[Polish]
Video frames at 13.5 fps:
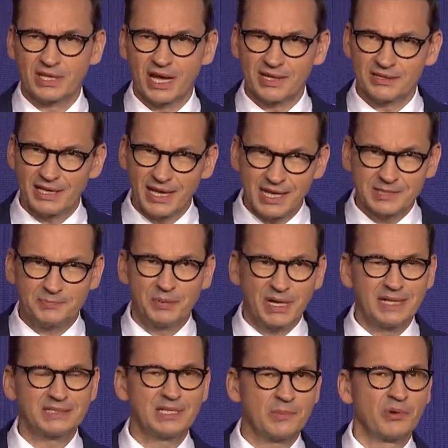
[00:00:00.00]
ta, te
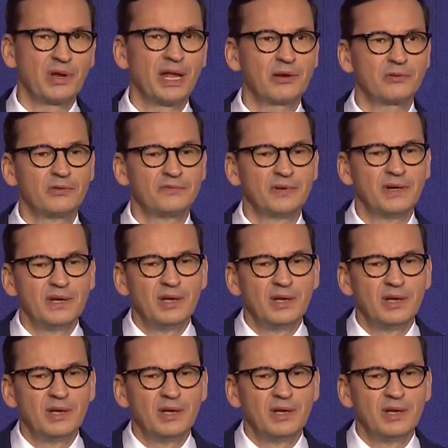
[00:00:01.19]
aspiracje Polaków,